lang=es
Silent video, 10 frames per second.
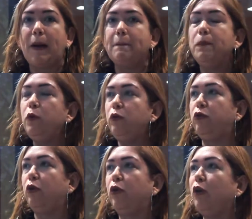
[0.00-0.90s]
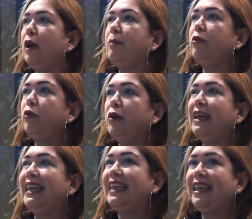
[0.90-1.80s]
mucho con las personas
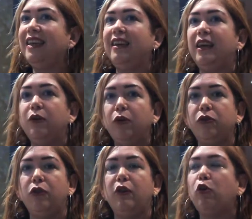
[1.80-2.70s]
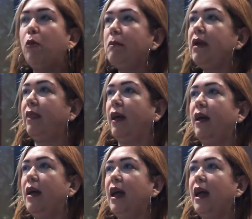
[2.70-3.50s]
que tienen negocios de comida.